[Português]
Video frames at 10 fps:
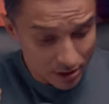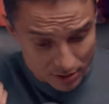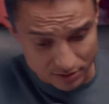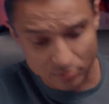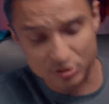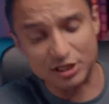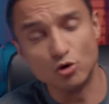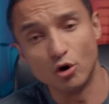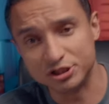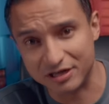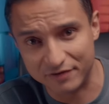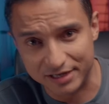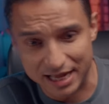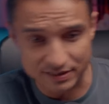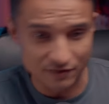Estamos aqui hoje, na
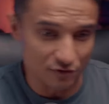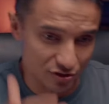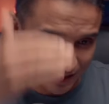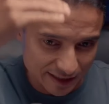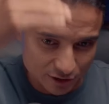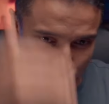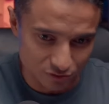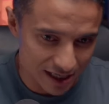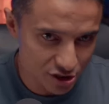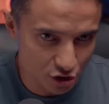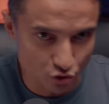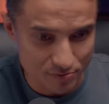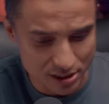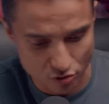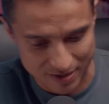verdade, esse vídeo está saindo neste
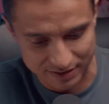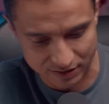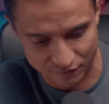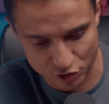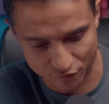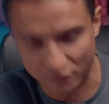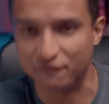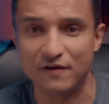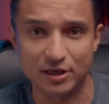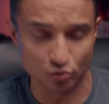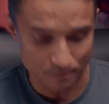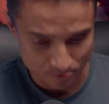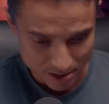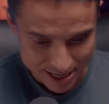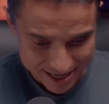domingo, mas esse vídeo foi feito
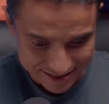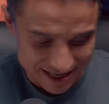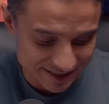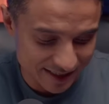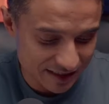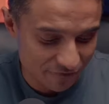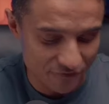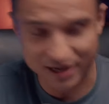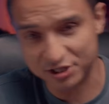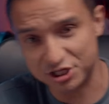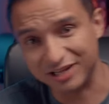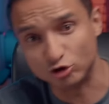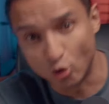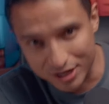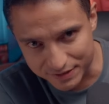na sexta-feira, dia
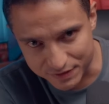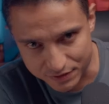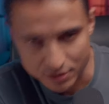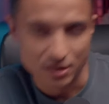2.